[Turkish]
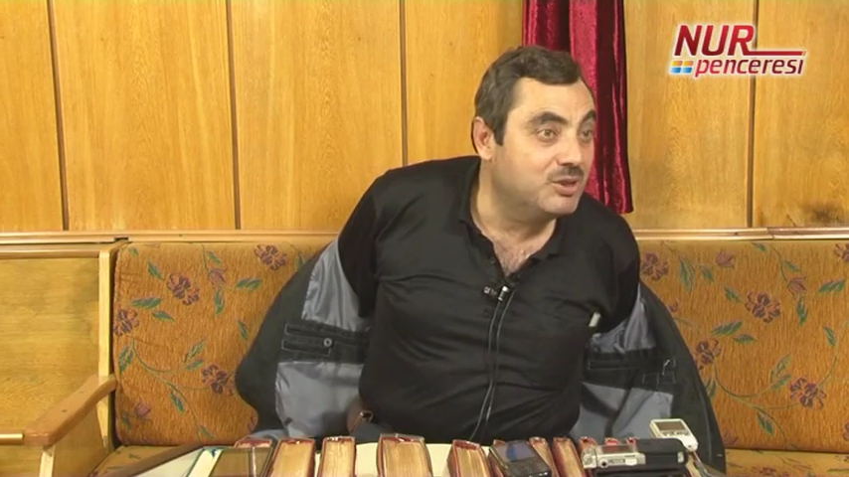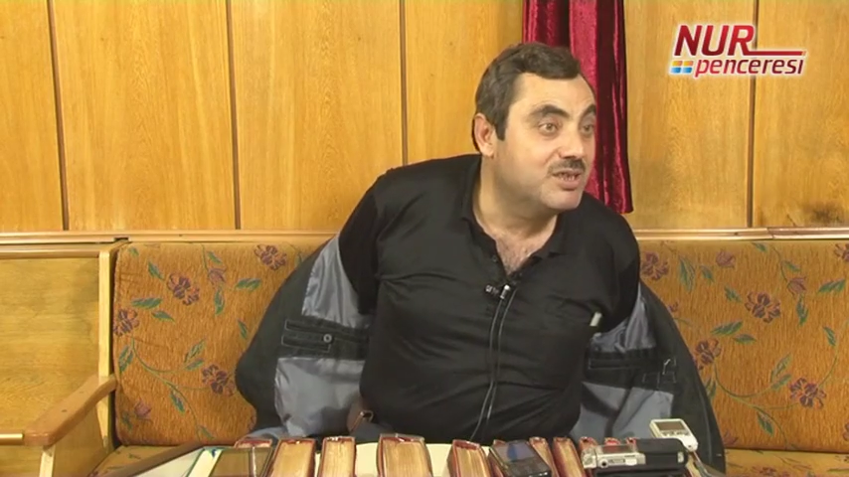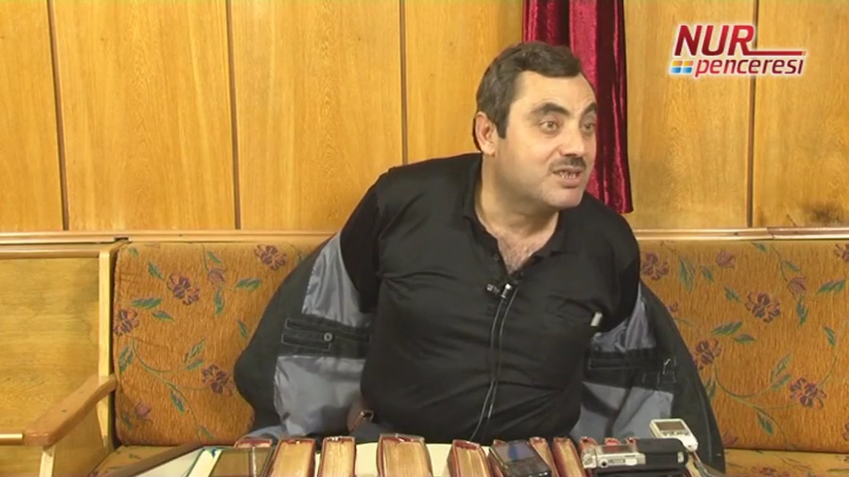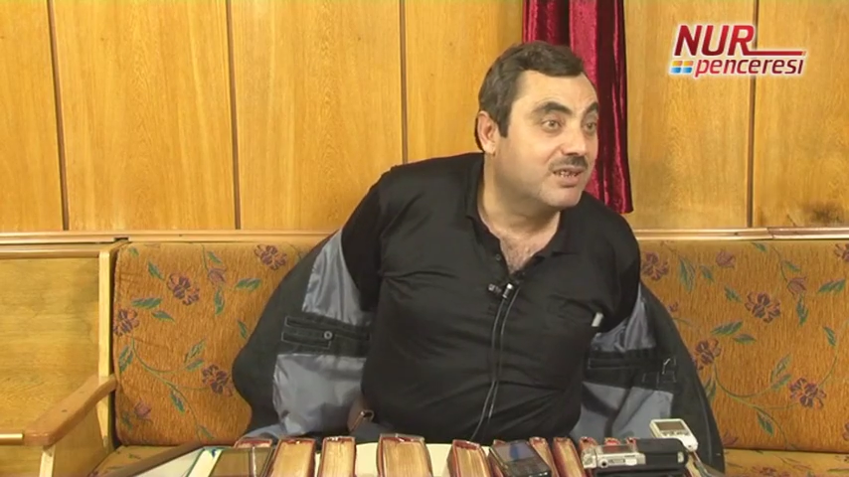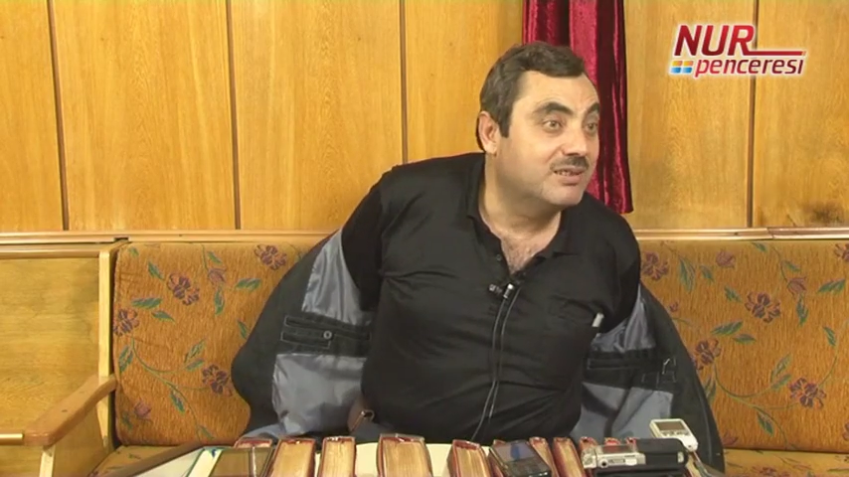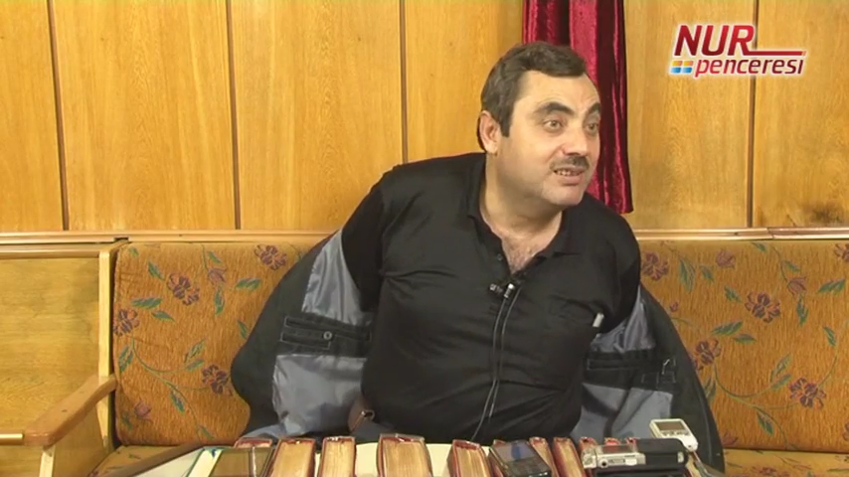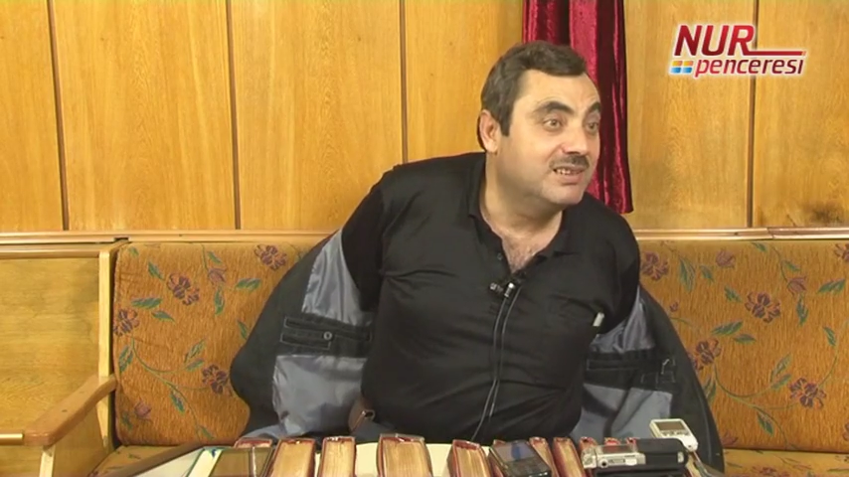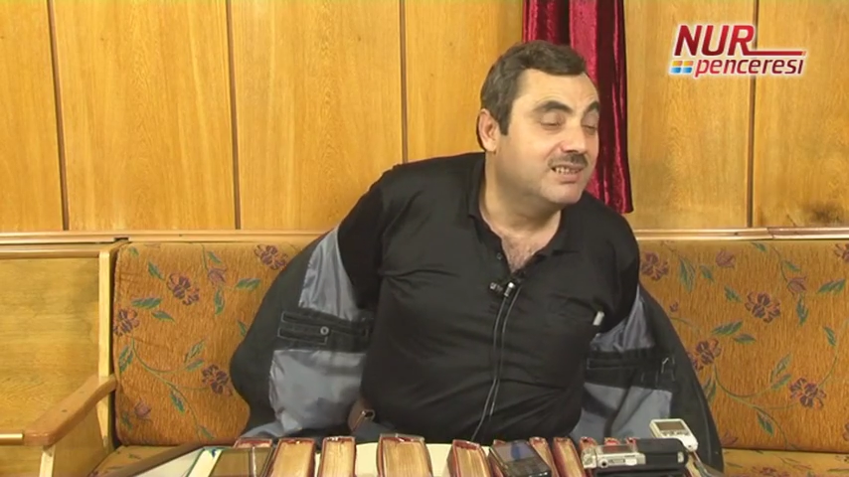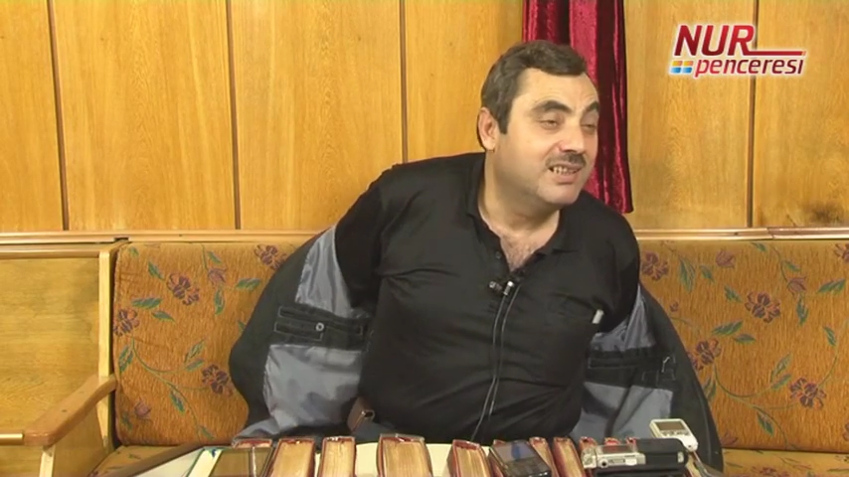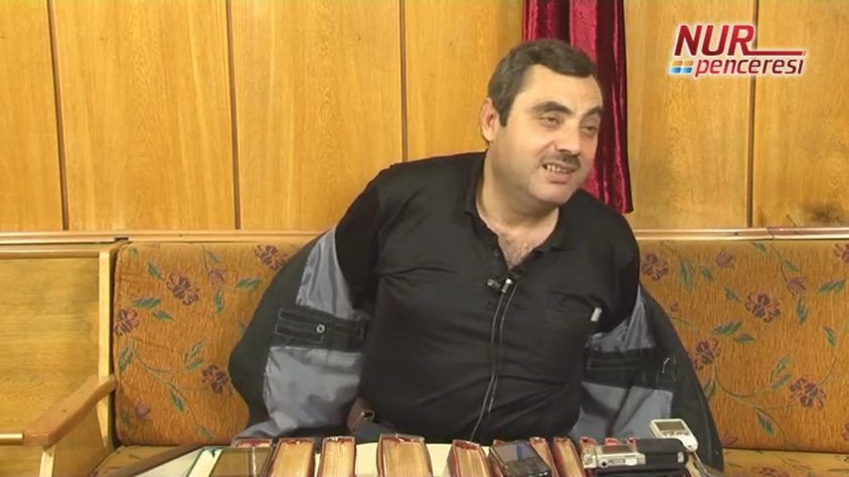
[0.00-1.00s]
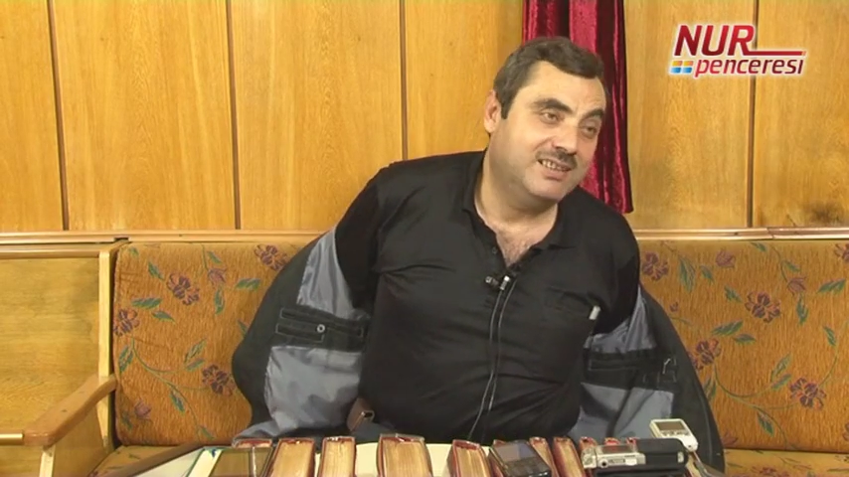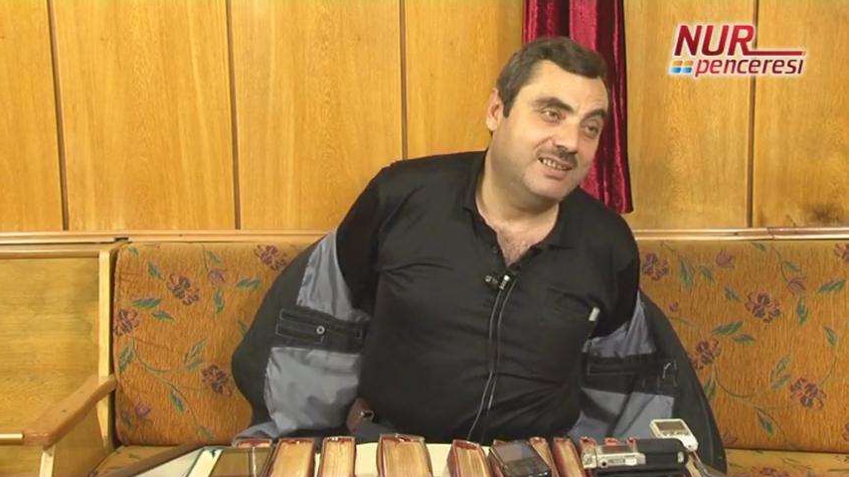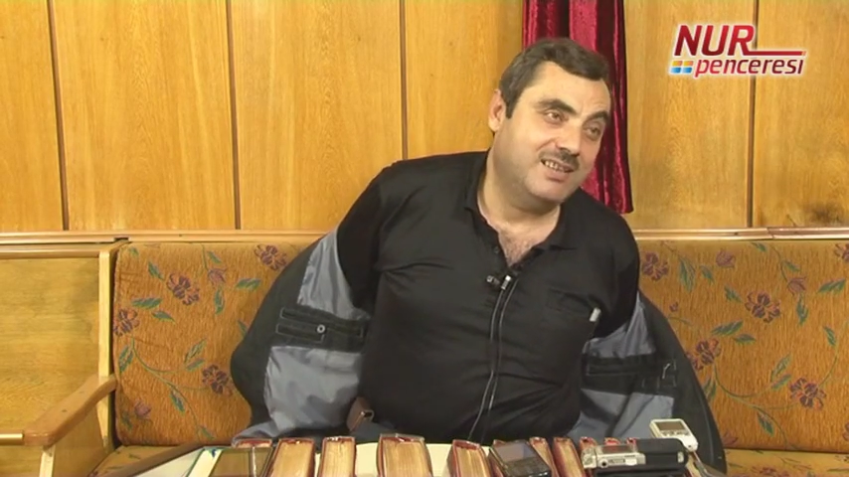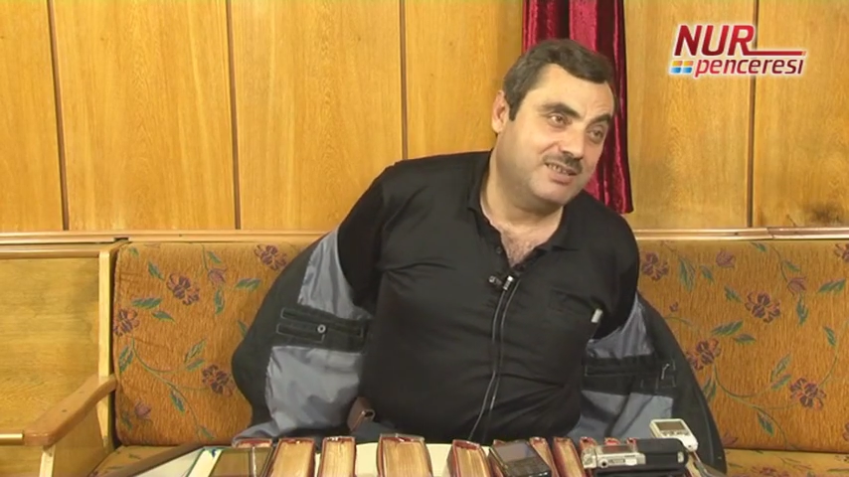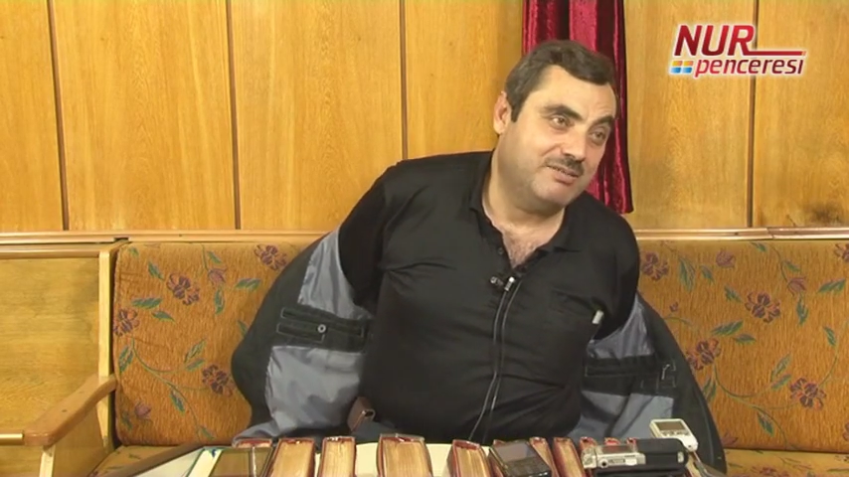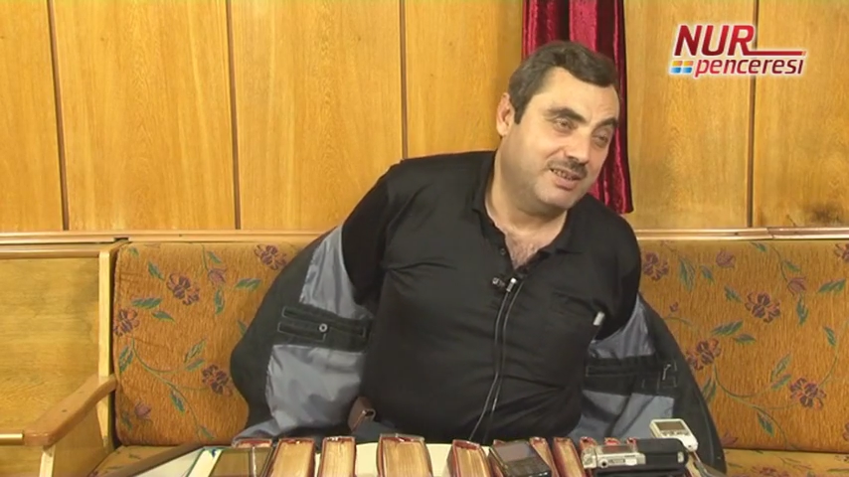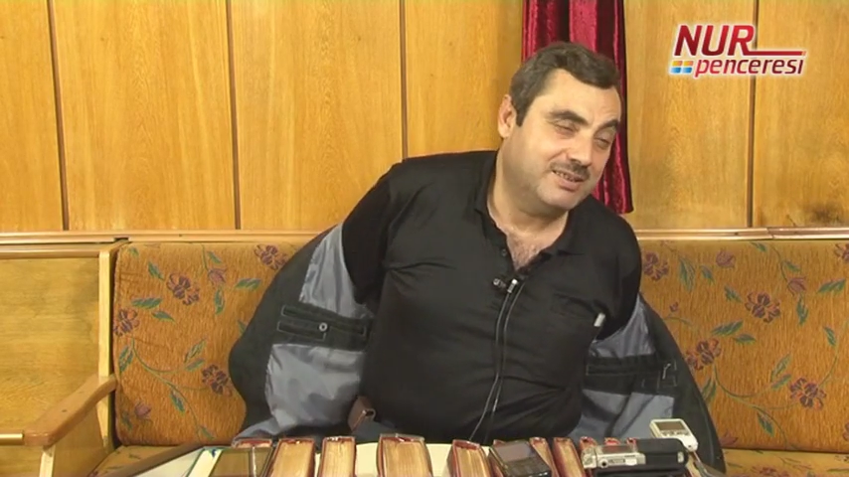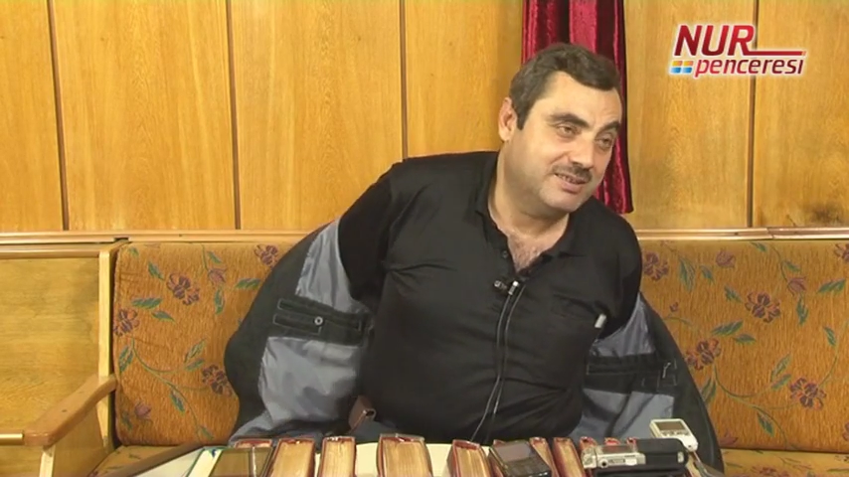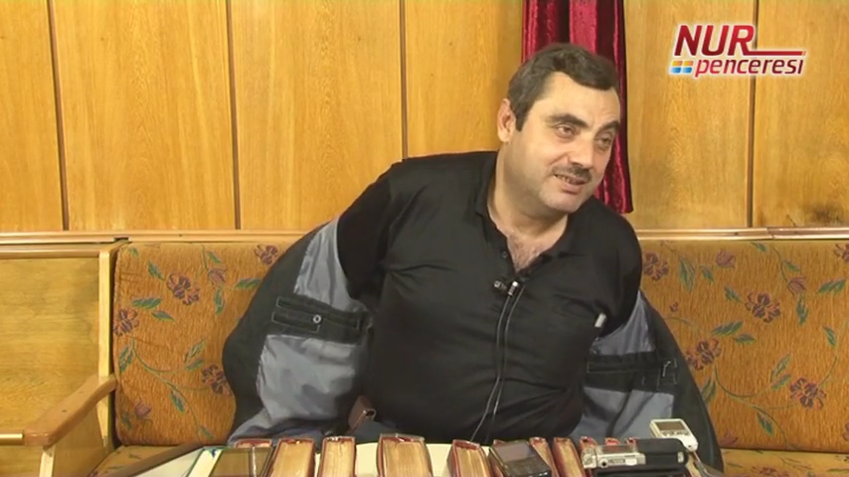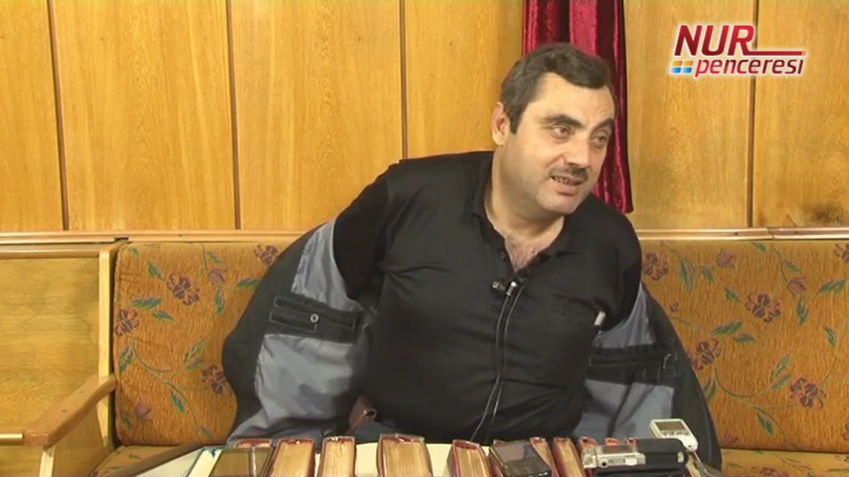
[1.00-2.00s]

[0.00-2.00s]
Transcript: bu insanlığın ihtiyacı vardır.